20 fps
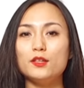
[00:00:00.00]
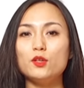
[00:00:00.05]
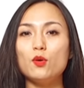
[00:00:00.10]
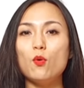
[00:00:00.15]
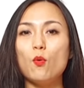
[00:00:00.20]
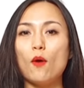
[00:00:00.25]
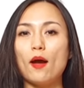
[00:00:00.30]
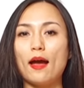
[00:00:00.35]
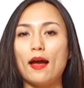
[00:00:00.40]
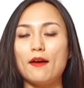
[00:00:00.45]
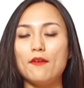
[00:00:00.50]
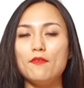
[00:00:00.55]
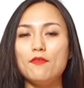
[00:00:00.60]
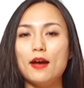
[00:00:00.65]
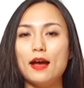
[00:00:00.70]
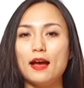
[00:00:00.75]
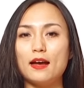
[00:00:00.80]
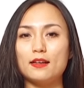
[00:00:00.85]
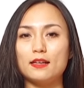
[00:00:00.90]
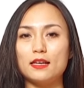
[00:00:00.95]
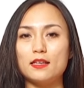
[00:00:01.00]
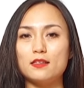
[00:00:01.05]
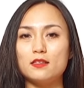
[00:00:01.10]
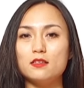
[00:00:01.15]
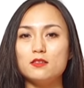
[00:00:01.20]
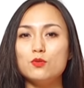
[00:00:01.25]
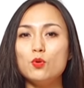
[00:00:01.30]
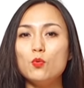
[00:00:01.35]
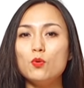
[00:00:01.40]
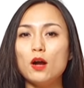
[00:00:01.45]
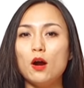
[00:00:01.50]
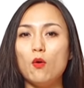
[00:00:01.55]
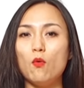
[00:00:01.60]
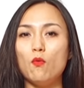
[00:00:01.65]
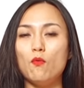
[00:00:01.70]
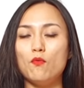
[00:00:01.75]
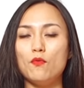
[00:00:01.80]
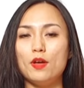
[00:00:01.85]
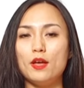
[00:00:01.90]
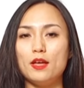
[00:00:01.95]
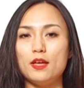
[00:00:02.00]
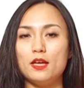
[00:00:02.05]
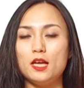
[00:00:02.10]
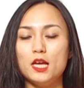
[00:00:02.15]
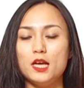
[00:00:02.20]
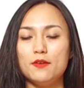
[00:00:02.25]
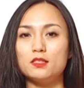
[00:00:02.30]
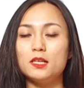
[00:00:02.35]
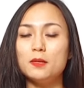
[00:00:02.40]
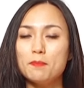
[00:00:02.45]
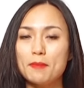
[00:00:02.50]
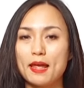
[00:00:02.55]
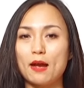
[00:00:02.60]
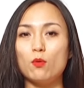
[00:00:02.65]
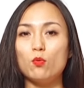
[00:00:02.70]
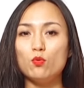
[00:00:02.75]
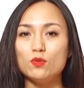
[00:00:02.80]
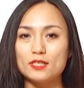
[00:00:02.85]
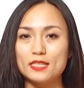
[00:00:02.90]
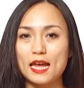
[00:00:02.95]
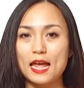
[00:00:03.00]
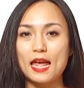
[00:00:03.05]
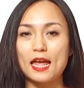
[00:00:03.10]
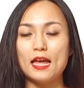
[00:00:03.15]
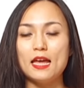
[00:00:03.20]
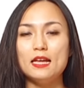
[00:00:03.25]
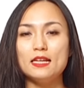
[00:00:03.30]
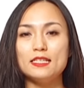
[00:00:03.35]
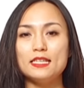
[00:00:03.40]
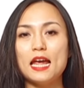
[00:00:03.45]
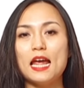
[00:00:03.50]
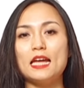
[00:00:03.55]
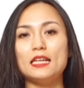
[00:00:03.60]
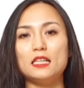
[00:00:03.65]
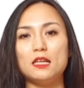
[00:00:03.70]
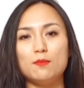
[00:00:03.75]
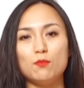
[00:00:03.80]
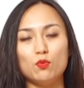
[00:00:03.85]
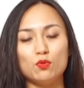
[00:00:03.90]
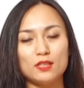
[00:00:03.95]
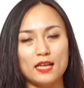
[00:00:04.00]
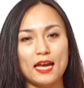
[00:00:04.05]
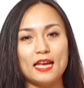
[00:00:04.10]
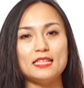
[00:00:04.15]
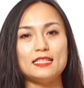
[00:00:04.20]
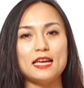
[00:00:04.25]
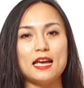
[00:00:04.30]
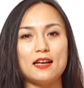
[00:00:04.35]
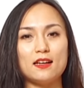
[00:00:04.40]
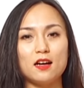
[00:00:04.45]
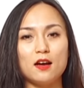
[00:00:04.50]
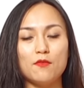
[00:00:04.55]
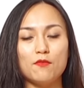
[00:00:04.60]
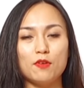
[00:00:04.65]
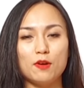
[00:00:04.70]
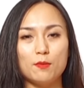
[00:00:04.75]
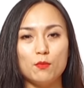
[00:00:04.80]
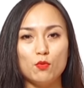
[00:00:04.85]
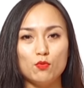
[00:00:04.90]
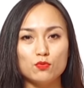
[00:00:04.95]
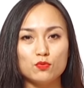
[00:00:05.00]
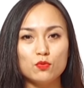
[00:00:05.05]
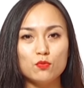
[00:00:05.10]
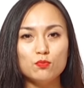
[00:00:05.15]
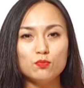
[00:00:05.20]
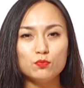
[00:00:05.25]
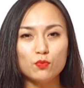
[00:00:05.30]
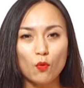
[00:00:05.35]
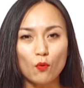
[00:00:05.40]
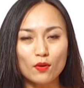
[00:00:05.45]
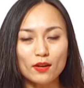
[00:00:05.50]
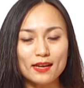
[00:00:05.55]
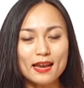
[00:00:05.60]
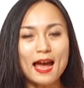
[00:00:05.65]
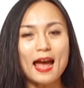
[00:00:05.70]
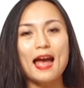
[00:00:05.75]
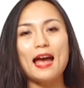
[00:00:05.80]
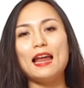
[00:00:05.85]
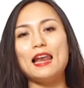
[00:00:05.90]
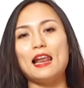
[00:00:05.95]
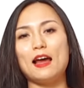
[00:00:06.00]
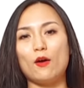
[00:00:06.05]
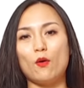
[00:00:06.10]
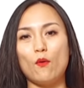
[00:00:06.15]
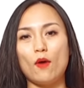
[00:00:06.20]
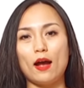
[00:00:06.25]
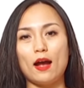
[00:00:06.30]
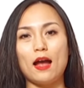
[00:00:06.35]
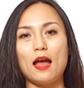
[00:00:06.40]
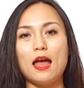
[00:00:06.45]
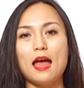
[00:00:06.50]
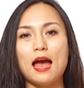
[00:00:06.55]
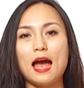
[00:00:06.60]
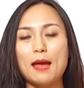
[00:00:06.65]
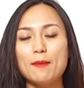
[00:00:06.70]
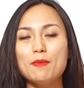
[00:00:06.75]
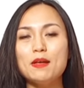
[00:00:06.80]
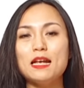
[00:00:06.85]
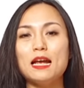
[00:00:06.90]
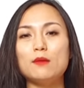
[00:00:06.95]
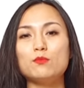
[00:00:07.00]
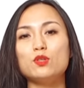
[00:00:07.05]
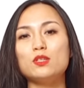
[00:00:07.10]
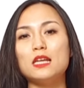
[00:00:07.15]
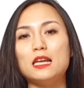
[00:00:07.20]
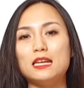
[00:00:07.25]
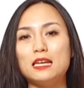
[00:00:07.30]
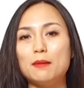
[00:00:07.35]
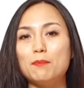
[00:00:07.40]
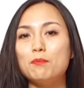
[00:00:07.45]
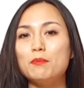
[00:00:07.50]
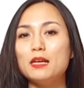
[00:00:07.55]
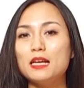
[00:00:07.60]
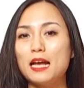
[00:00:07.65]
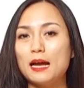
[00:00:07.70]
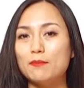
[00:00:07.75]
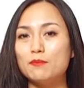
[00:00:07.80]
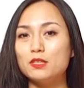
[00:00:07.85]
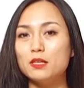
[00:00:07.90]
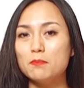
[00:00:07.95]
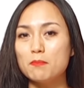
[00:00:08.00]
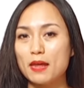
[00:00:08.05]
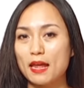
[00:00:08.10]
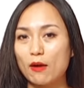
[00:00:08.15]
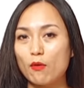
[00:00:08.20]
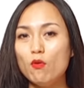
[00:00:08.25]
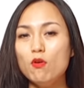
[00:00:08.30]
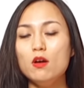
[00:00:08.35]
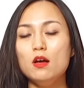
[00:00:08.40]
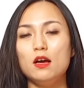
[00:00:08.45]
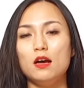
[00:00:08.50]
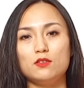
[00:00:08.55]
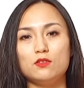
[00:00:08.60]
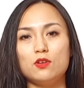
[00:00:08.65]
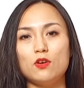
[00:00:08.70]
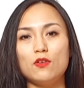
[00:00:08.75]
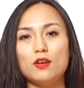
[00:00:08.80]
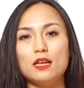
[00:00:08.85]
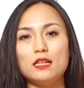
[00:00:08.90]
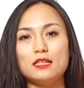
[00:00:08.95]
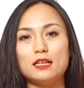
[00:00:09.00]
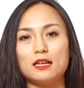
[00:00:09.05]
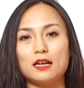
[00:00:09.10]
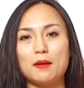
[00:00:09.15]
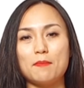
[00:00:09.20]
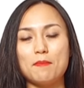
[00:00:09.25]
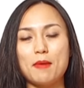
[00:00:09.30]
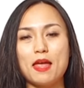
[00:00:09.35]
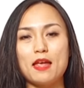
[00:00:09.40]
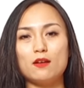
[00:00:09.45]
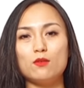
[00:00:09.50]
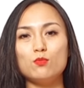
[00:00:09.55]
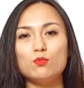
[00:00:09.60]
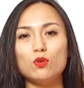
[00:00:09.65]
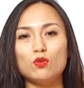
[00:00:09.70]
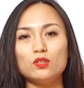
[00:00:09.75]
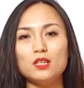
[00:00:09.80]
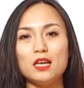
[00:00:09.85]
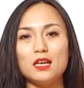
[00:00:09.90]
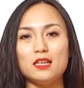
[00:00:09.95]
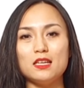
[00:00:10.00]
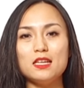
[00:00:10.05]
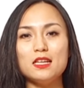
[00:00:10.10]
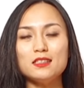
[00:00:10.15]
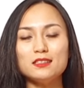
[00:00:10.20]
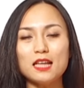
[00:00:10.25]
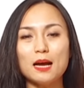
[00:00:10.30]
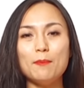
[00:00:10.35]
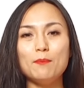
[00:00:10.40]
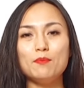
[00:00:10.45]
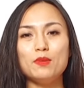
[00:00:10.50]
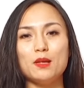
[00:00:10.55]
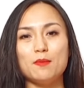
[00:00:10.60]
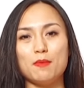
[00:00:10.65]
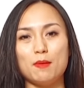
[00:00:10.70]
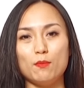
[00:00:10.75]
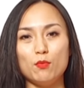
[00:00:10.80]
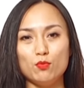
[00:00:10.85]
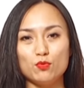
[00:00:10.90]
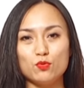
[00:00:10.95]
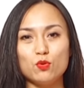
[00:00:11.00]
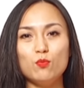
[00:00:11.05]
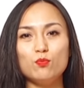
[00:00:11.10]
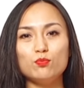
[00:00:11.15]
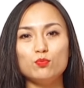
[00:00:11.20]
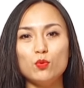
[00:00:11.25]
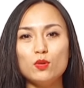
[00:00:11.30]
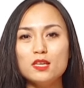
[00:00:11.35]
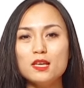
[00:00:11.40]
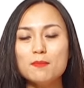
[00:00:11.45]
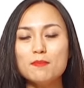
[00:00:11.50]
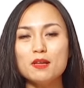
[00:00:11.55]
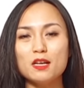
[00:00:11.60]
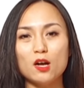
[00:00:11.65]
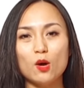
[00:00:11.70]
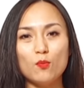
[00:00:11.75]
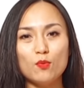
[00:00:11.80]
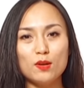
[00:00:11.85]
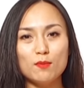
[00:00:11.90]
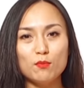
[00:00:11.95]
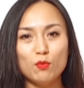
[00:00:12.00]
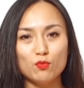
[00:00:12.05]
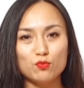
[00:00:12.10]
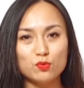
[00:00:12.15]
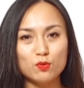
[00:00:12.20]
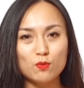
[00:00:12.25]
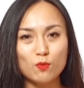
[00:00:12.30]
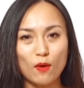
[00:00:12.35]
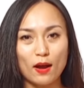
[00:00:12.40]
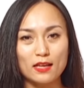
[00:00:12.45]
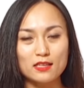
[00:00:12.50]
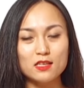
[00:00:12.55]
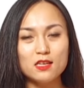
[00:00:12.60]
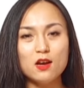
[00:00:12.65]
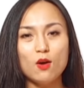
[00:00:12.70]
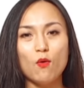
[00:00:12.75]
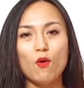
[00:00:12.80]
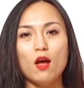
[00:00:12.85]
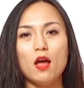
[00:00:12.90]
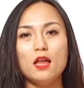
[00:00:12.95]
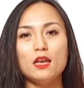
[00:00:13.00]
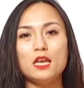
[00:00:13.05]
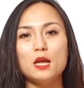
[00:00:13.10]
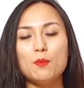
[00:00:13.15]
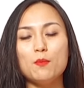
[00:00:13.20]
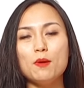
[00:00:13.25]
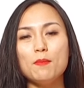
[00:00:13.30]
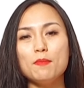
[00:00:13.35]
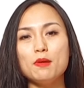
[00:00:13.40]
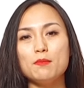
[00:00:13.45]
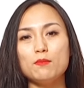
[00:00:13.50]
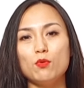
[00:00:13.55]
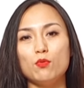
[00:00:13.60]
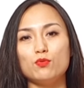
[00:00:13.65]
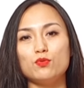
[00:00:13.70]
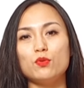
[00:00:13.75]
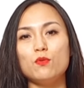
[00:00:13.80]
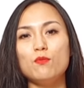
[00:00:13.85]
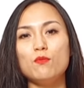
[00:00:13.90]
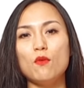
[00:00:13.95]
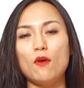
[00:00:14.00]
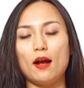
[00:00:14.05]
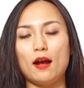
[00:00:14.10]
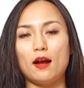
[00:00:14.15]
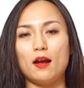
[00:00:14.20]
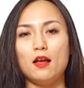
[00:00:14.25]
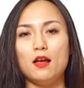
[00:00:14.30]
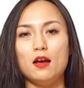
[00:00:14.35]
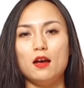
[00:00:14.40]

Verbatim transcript: tiêu hóa và cái, cái nhu cầu về chất béo của trẻ trẻ thì một ngày trẻ cần phải bổ sung tối đa là khoảng 20g cho đến 50g chất béo cho nên rằng là mẹ cũng có thể yên tâm để mà bổ sung tuy nhiên mình không nên bổ sung quá nhiều nếu mà mình bổ sung khoảng